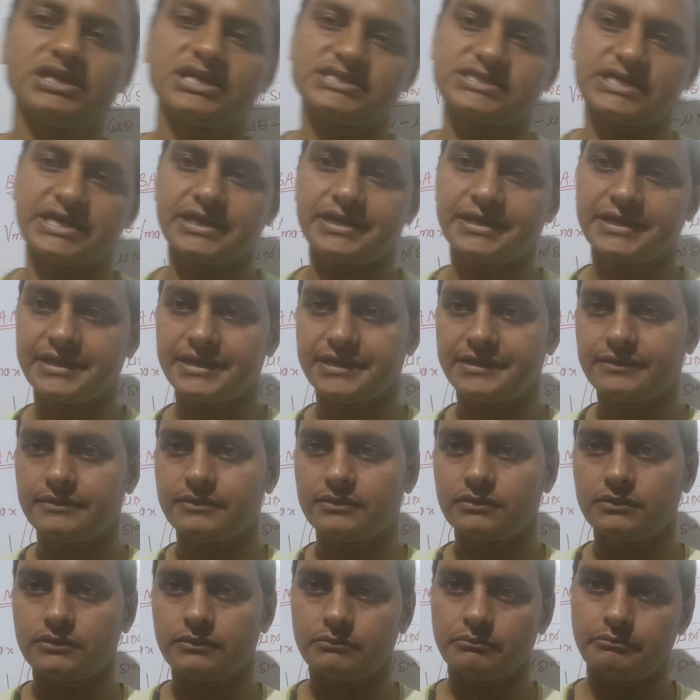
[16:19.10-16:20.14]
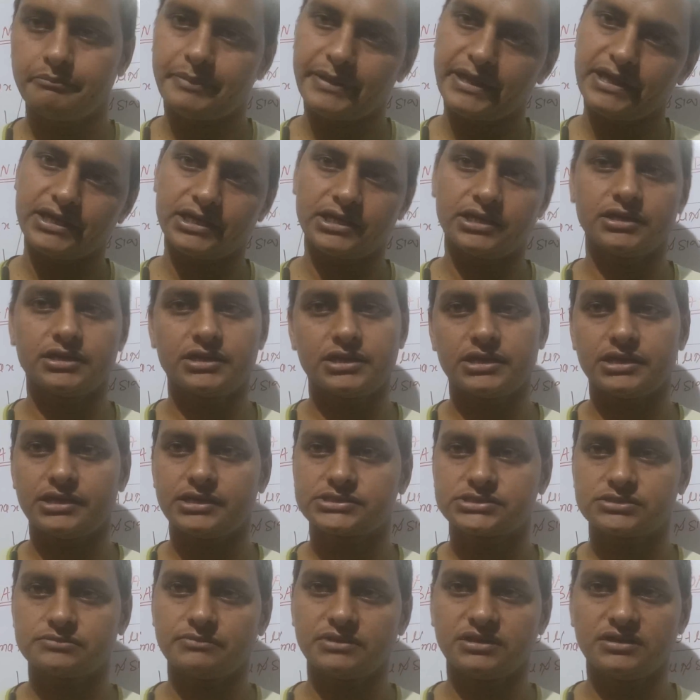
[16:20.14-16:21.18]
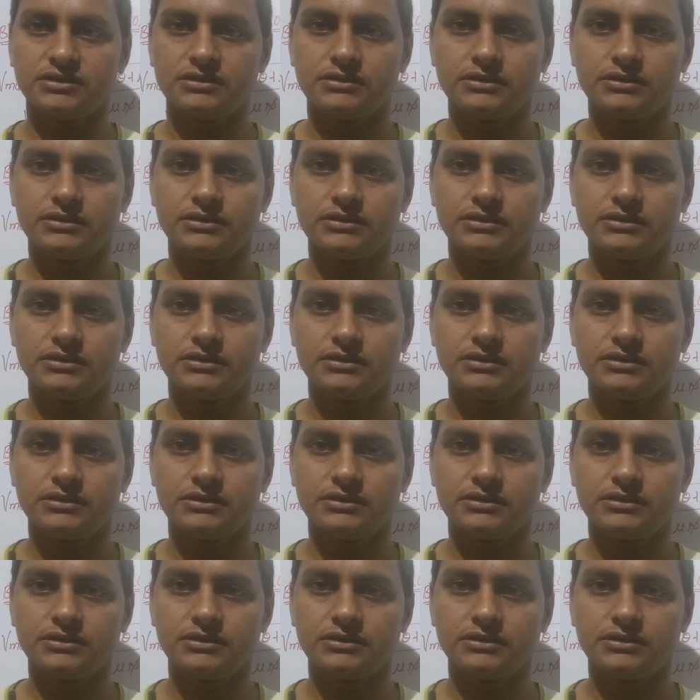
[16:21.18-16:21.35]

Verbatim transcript: ले जाएंगे बैंकिंग के केस में